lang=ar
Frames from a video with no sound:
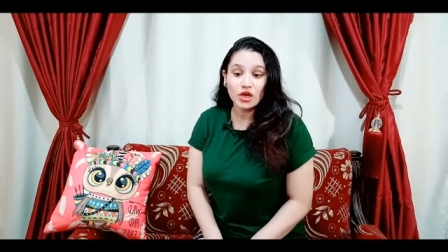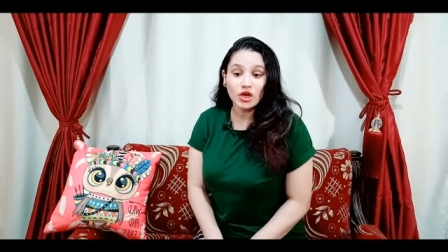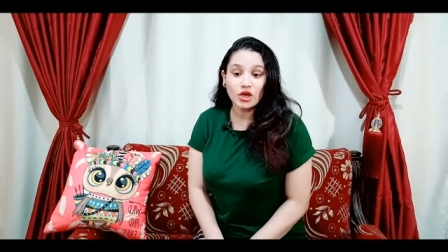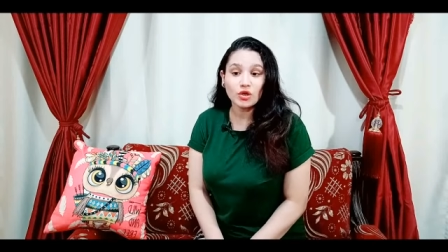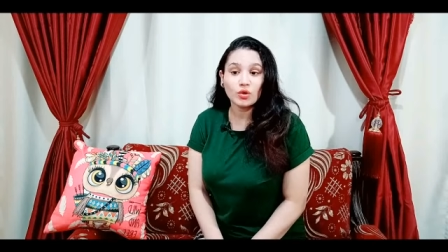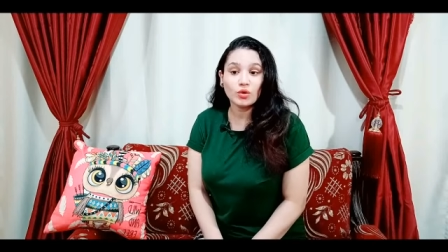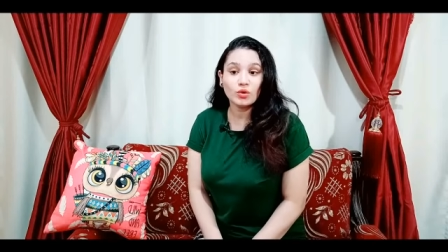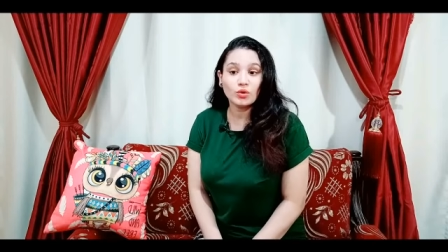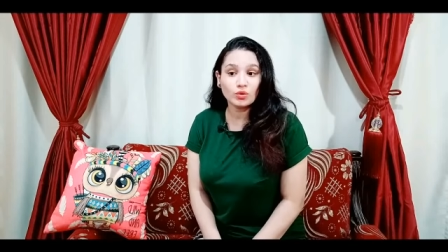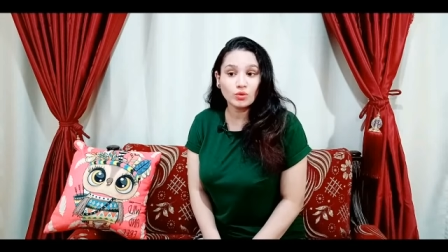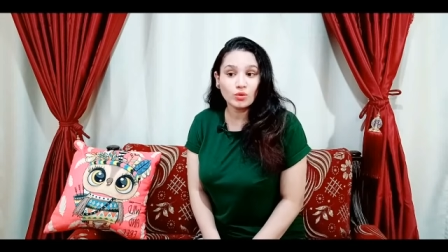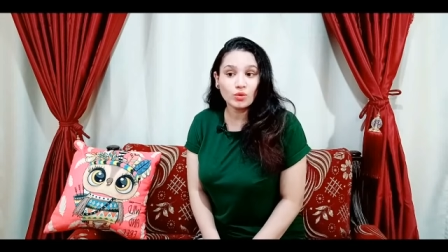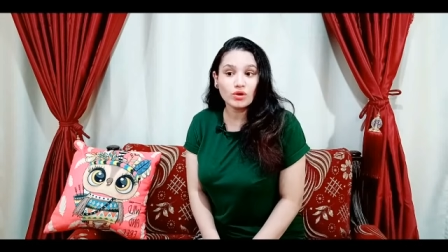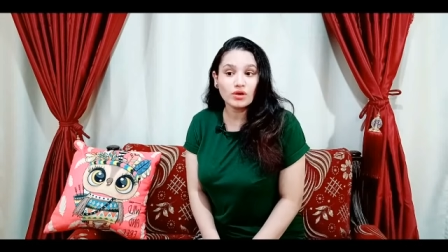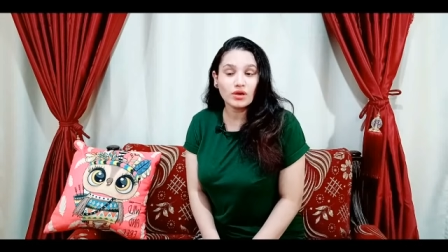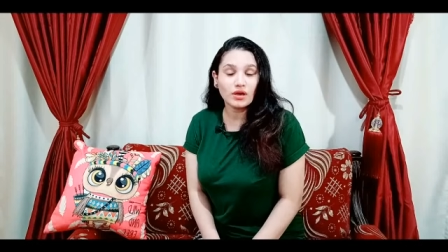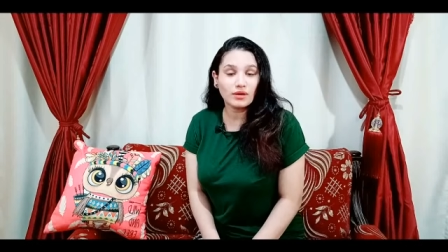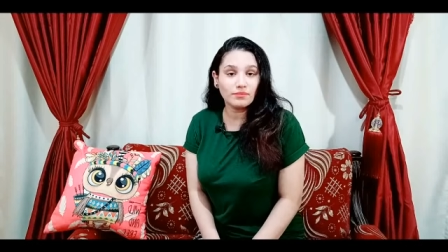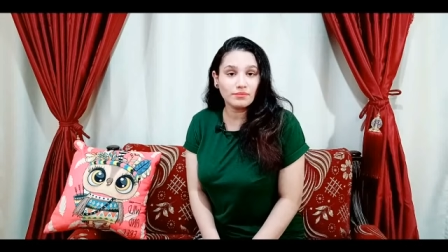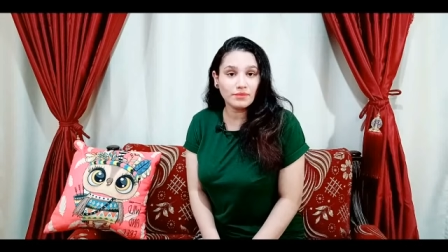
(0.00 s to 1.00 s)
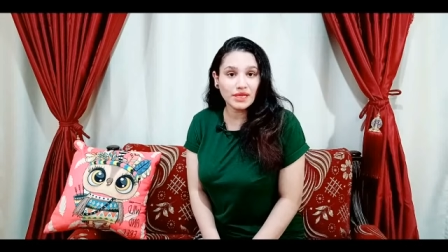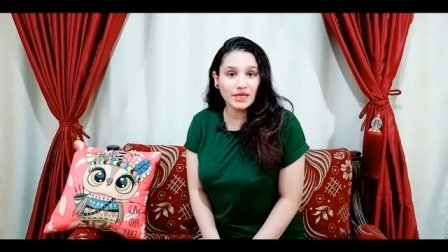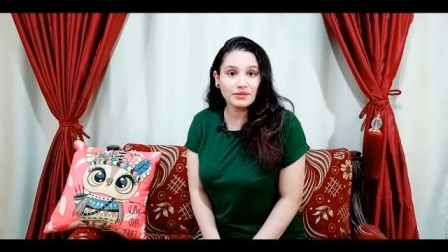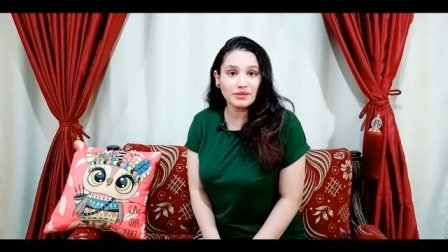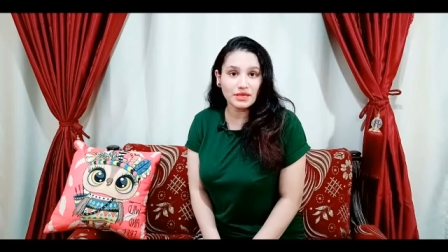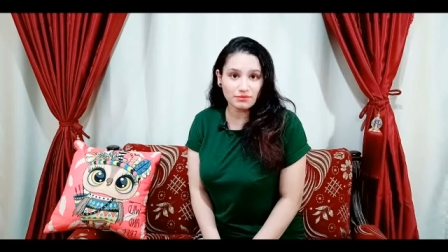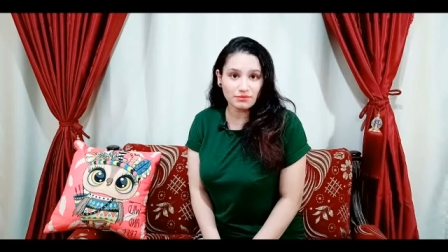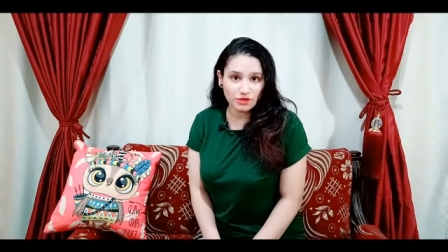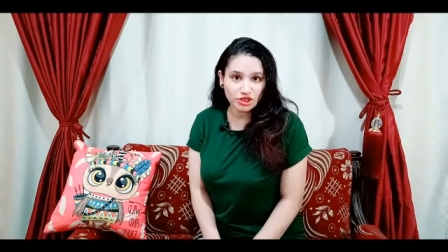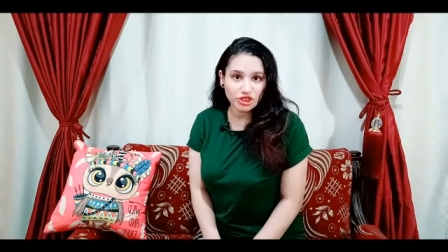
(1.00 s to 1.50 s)
الخروج
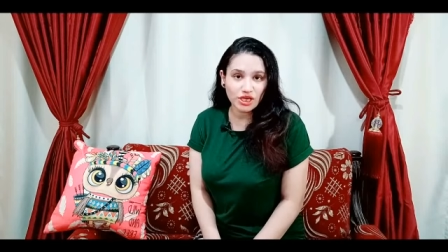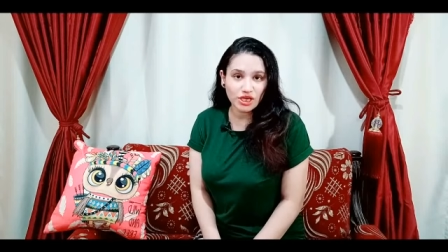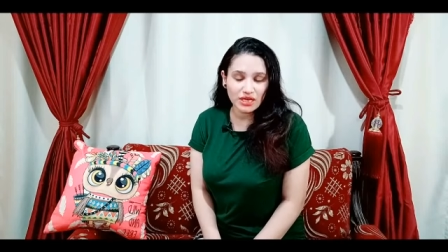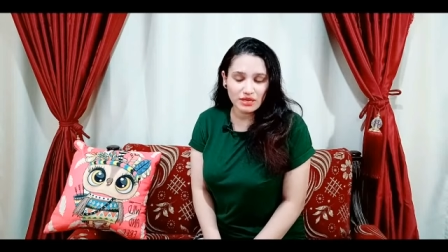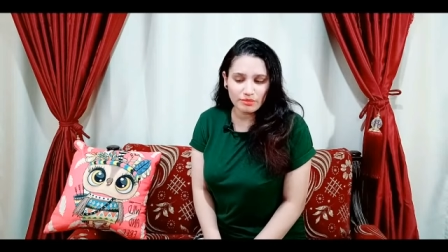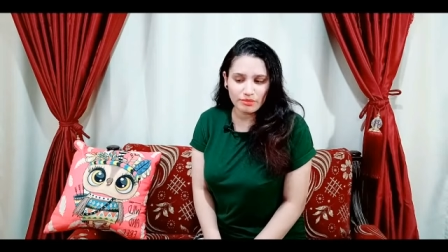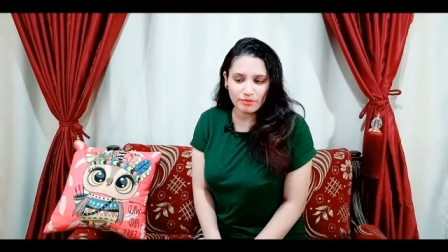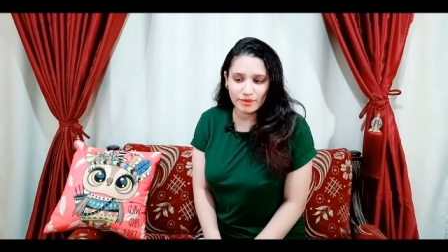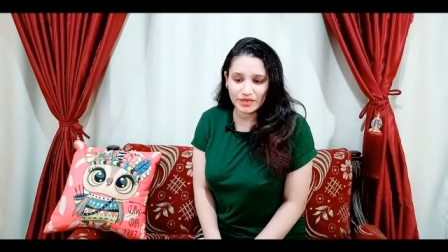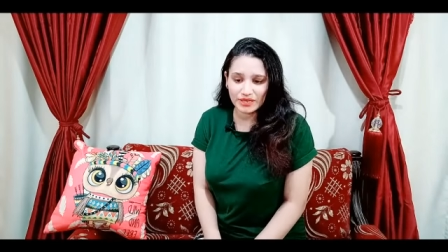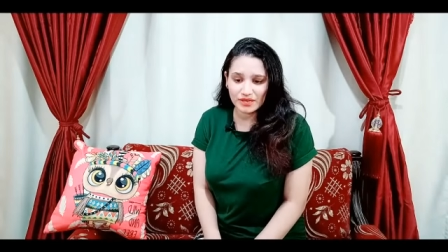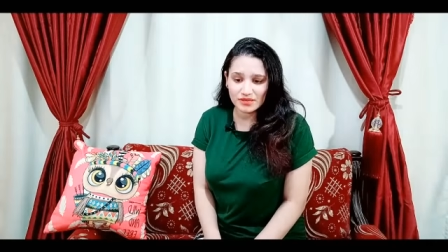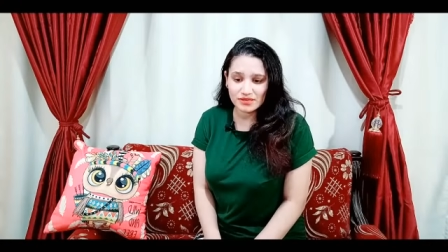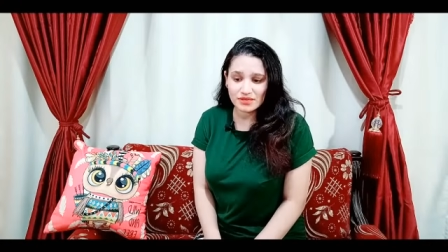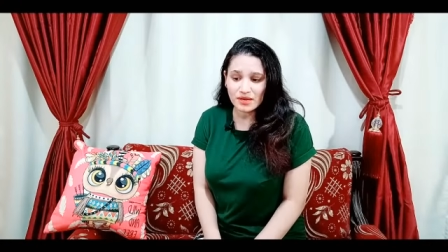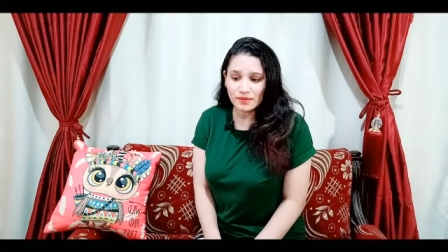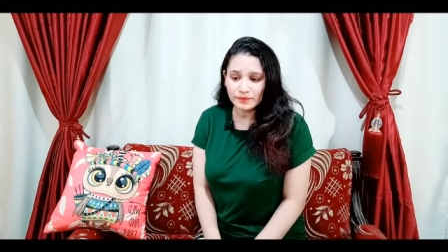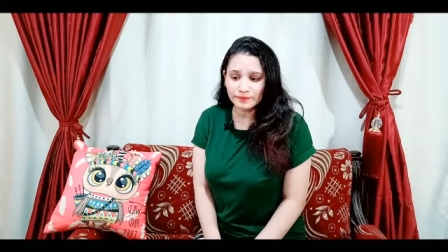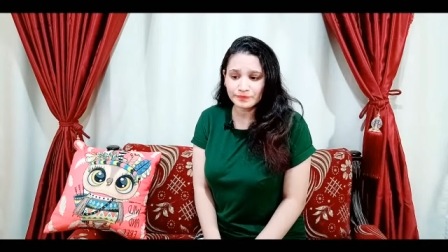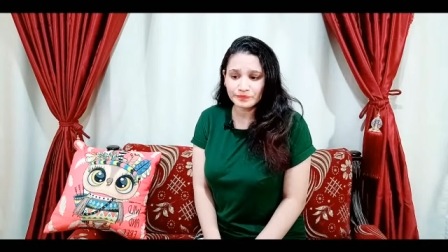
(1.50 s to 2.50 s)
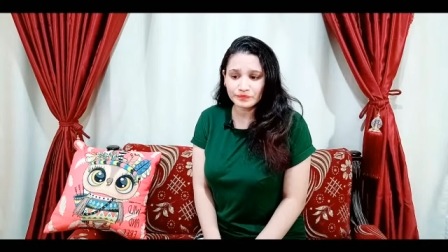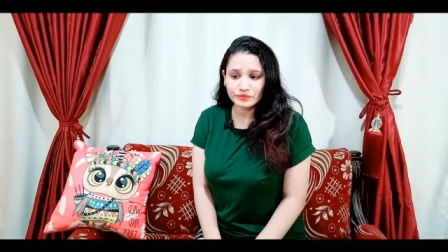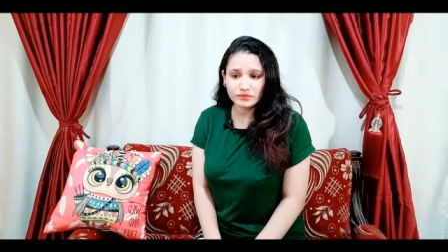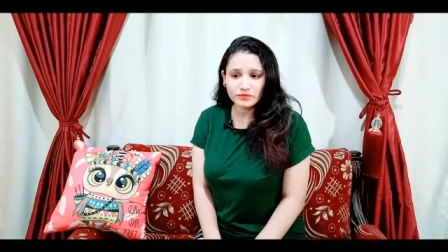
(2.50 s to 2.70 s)
من المشاكل بمعنى اصح